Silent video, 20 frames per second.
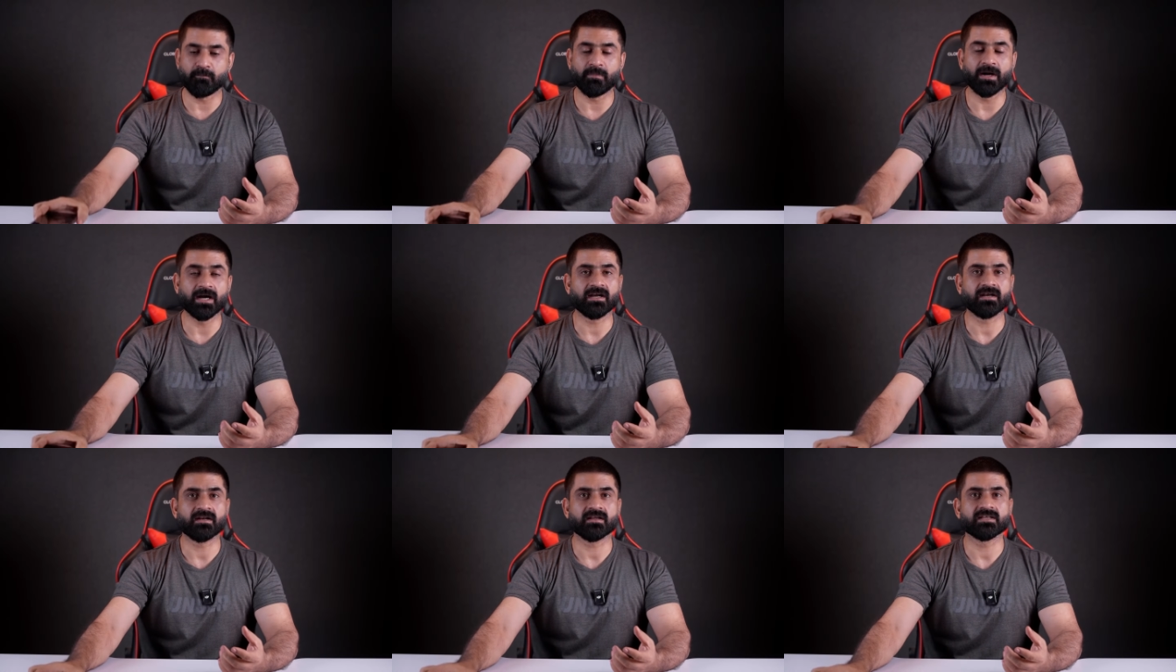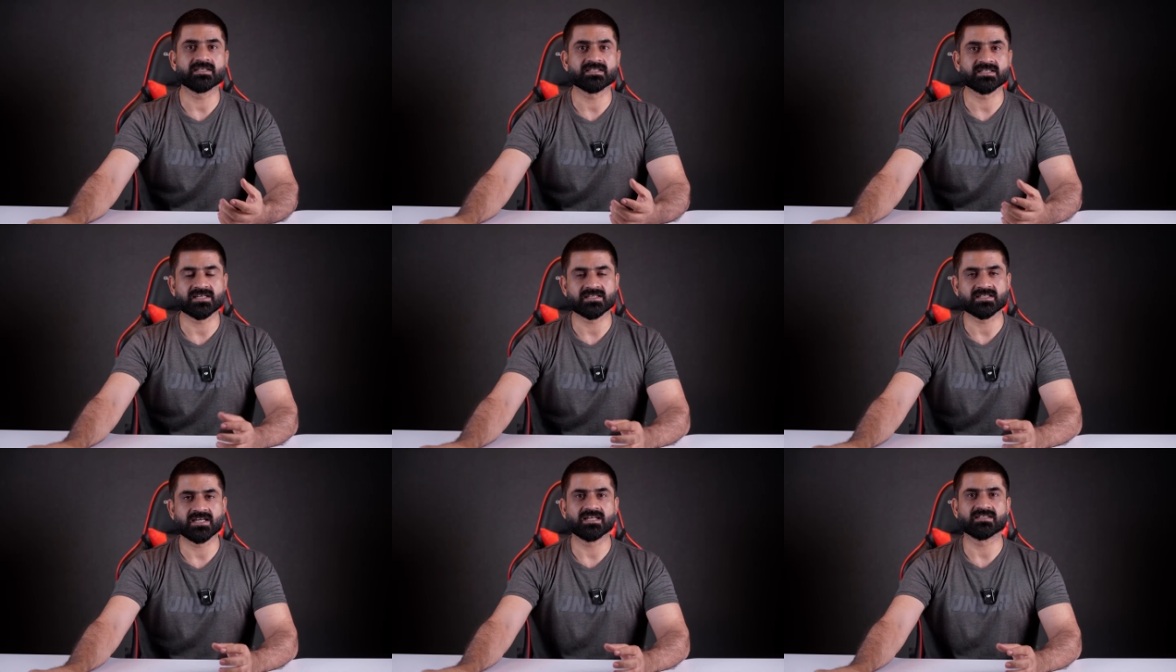बट
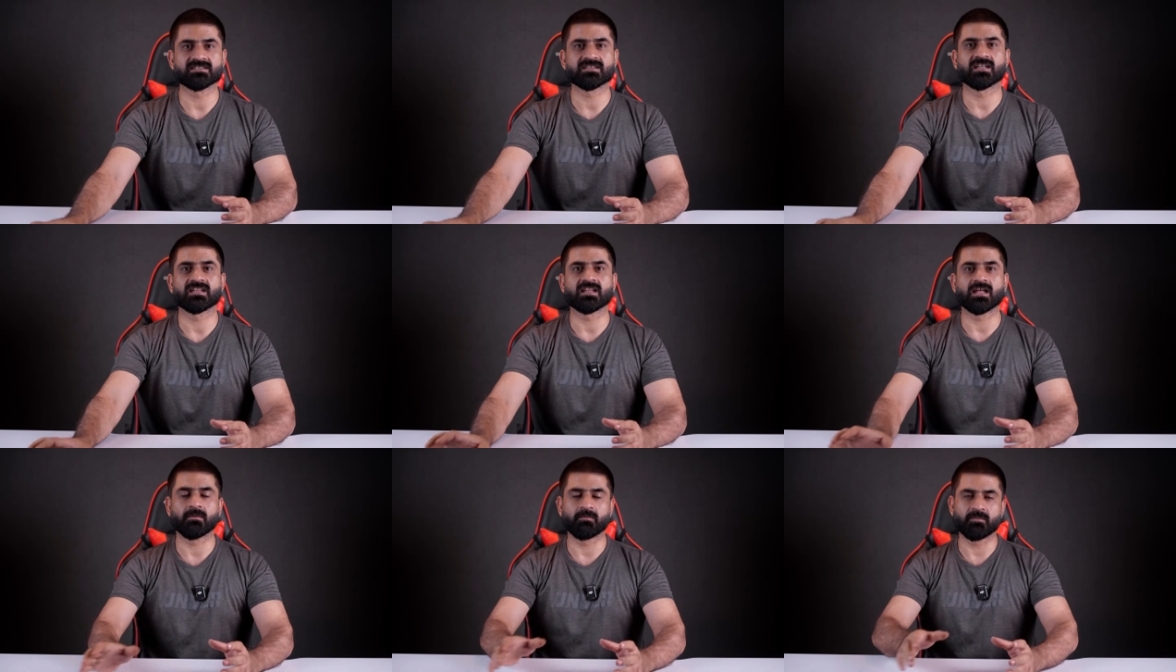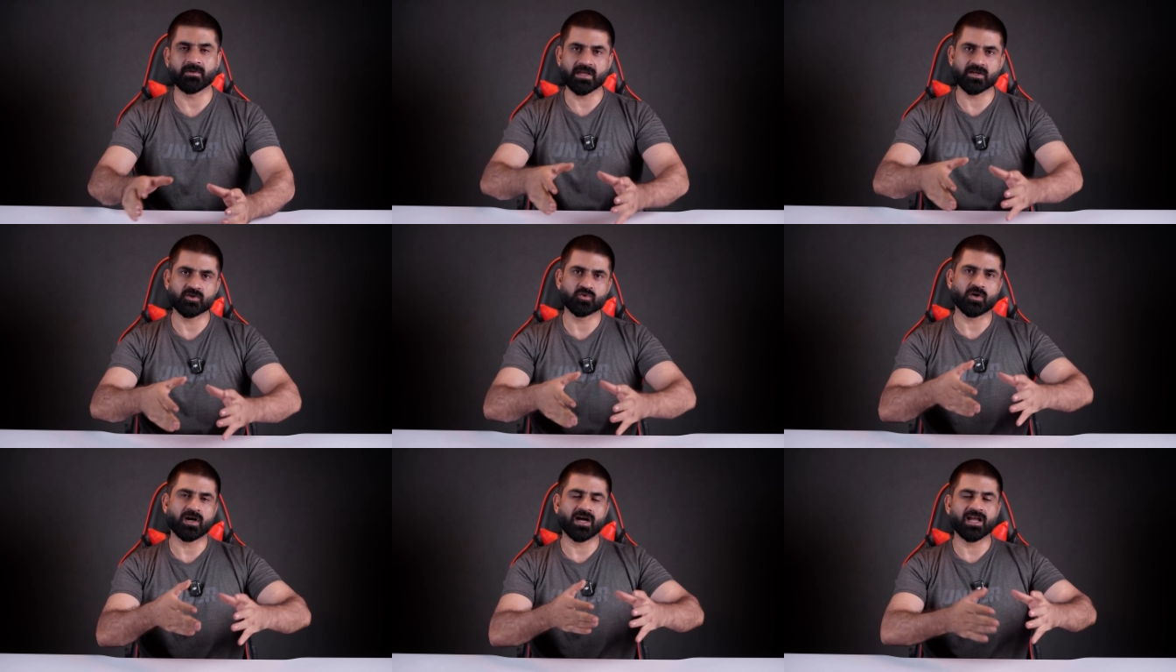इसके साथ साथ अब
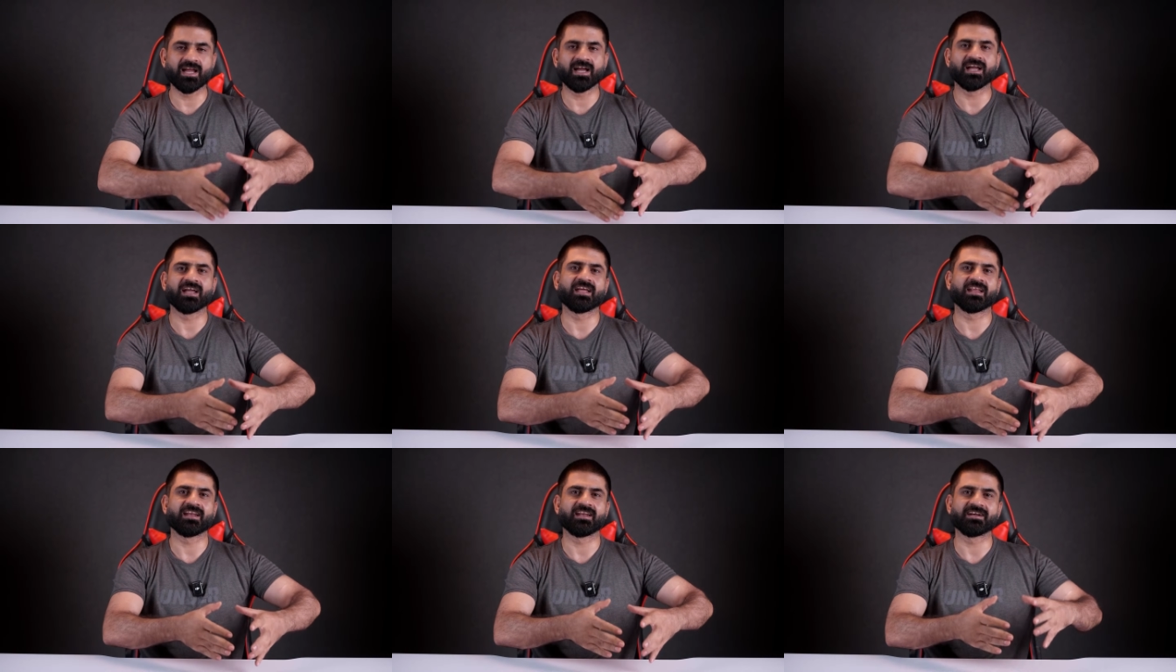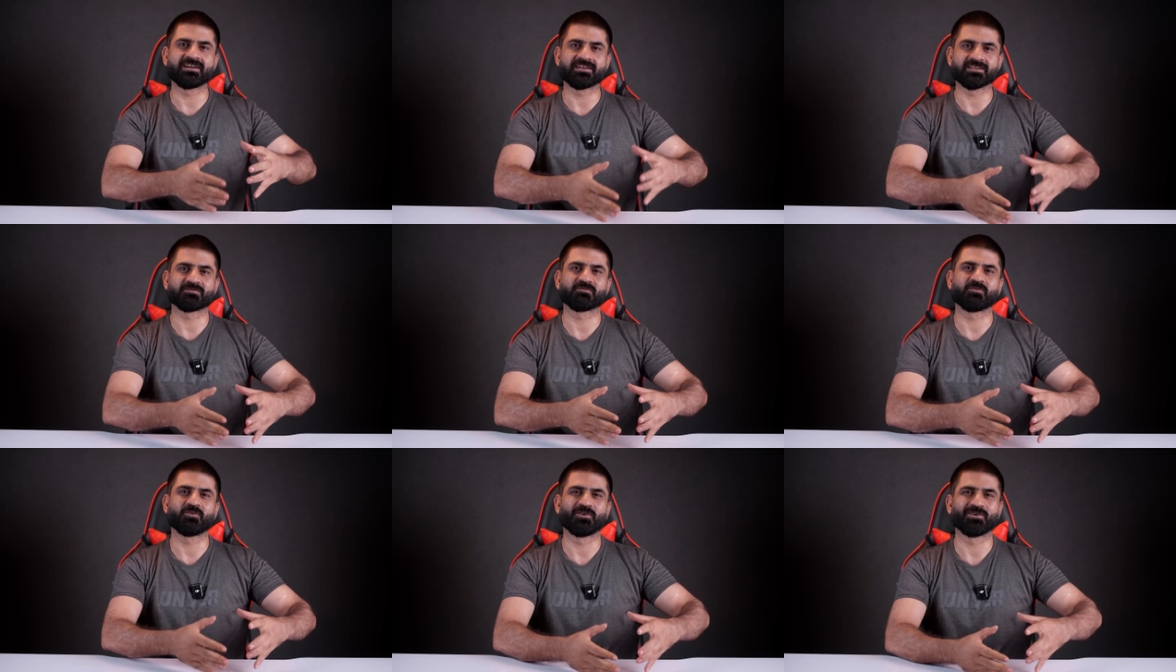ये जो आया है
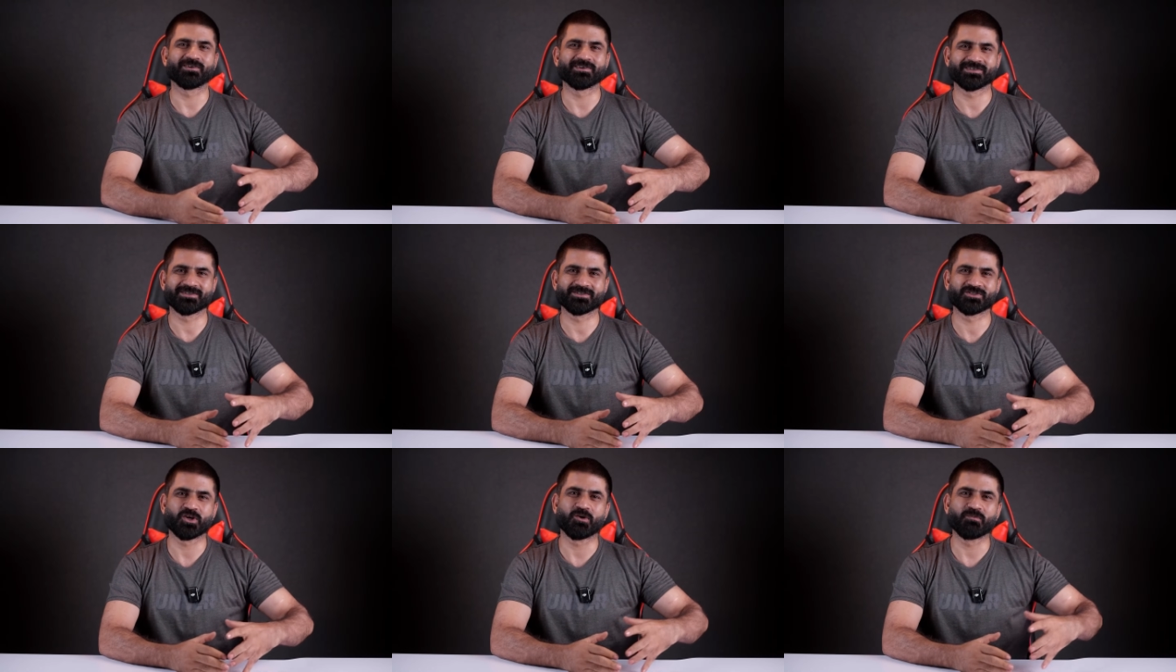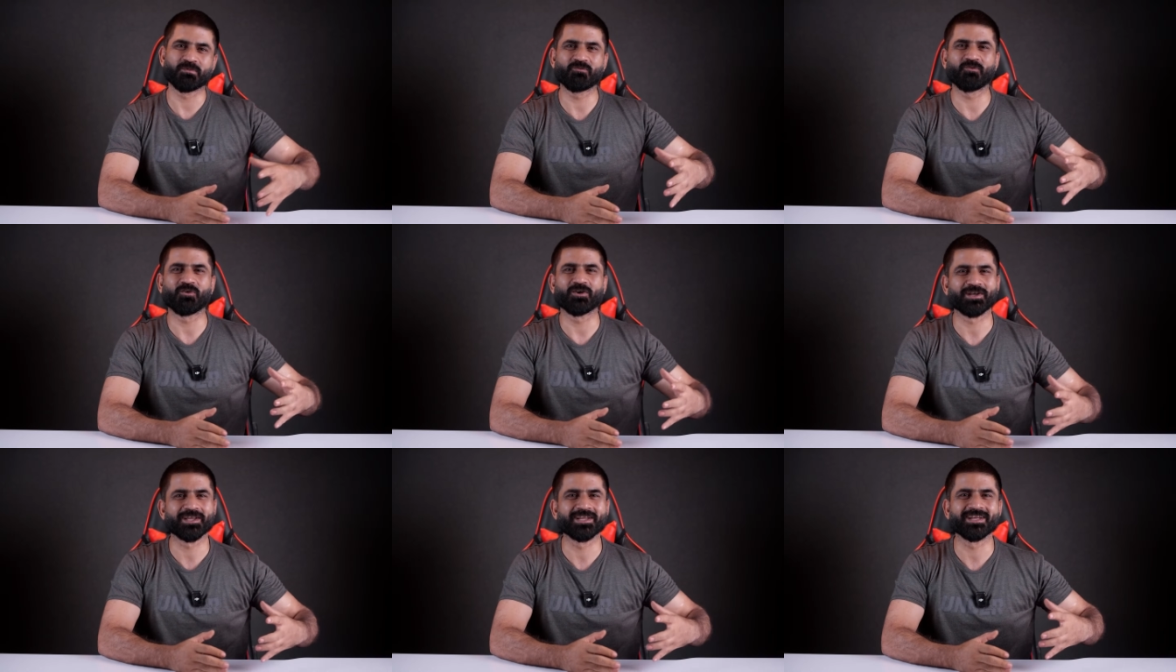लेटेस्ट फ़ोन शॉमी
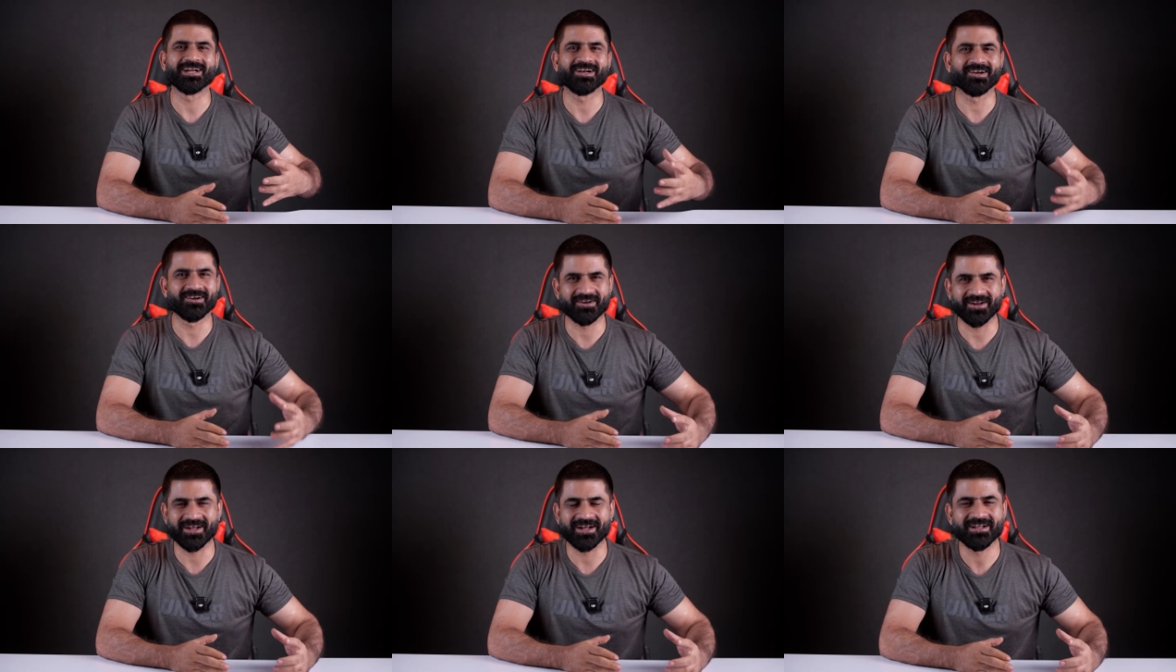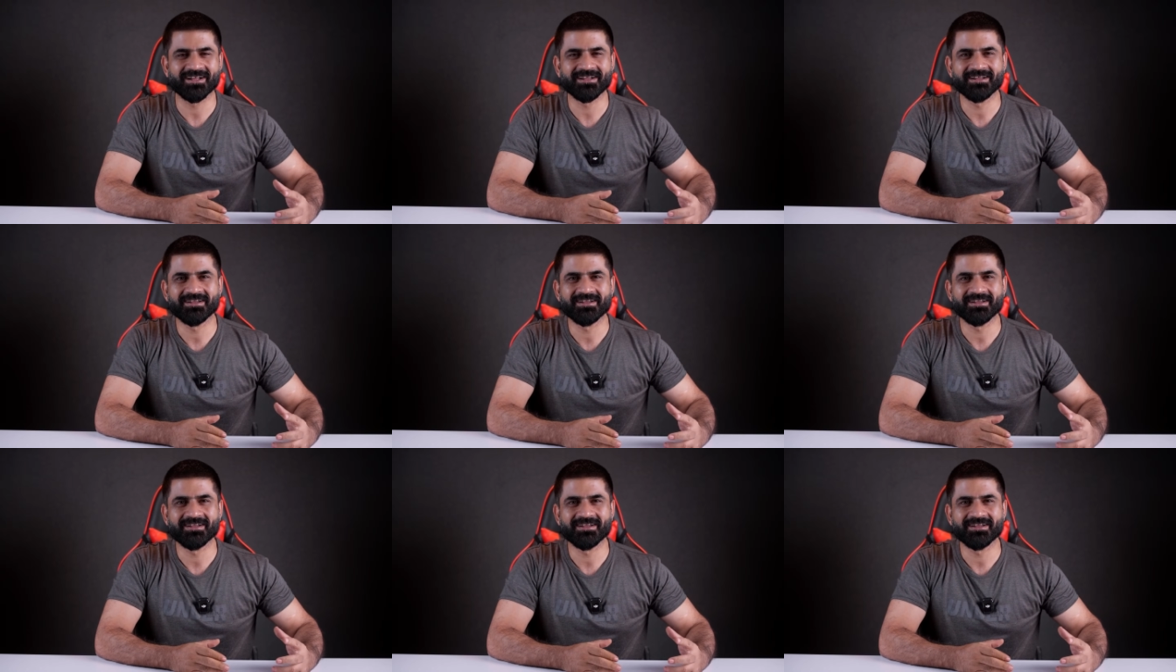फोर्टीन अल्ट्रा